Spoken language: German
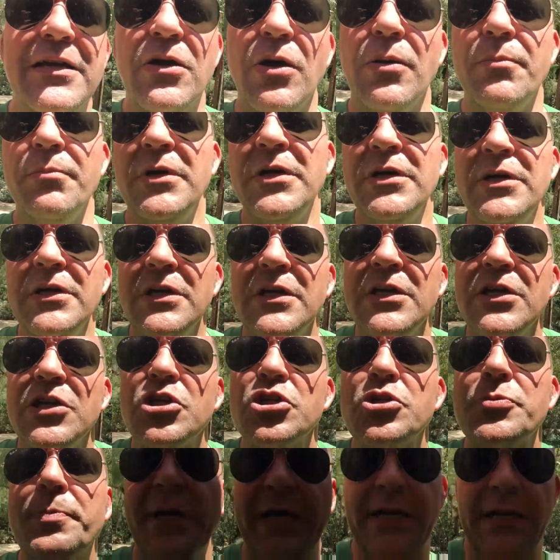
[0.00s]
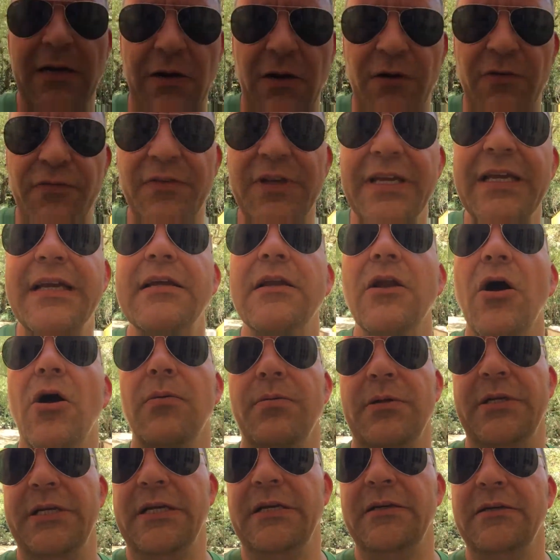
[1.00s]
komm, spring auf. Ich
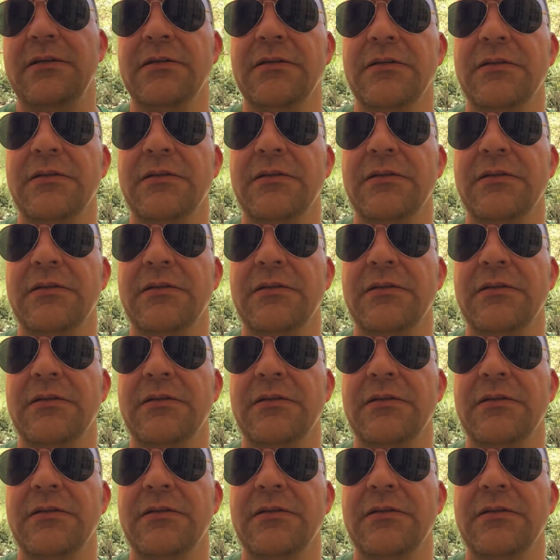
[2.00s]
glaube dir.